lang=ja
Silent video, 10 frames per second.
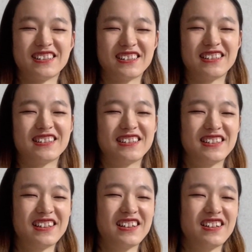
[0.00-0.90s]
そういう
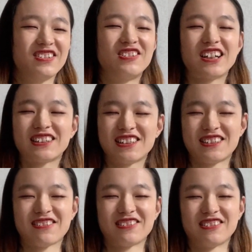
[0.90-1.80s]
ふわって
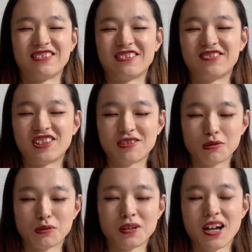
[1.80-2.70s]
したことを思う
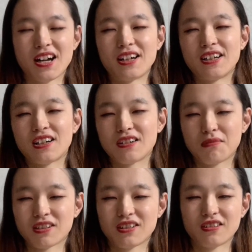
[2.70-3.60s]
ことがあり
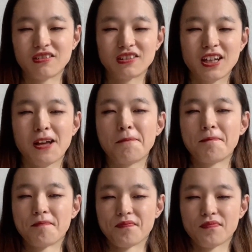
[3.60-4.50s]
ますほんで
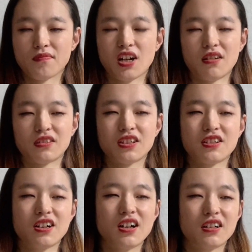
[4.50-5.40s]
まあ
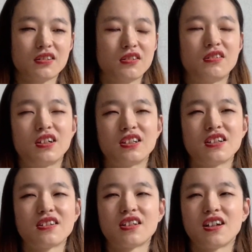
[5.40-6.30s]
私が今日
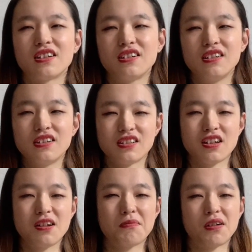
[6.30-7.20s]
話したい
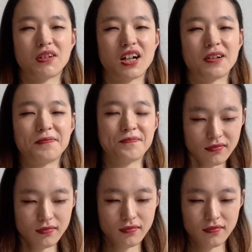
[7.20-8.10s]
テーマは
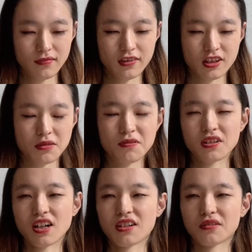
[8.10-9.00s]
自
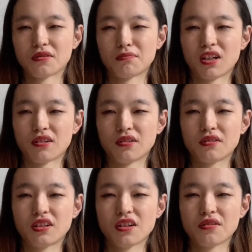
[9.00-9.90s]
分がそのまあ
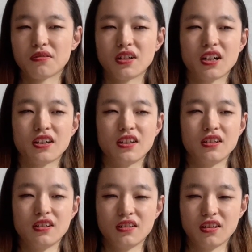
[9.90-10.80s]
緑内障以外
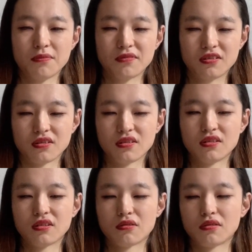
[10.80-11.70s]
でも
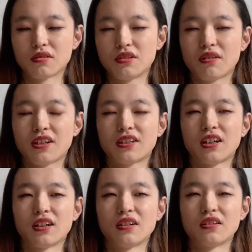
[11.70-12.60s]
こう言われ
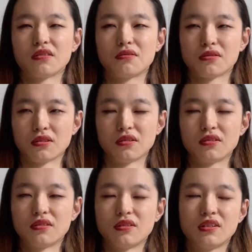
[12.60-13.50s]
たこと
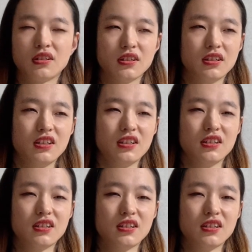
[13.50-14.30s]
に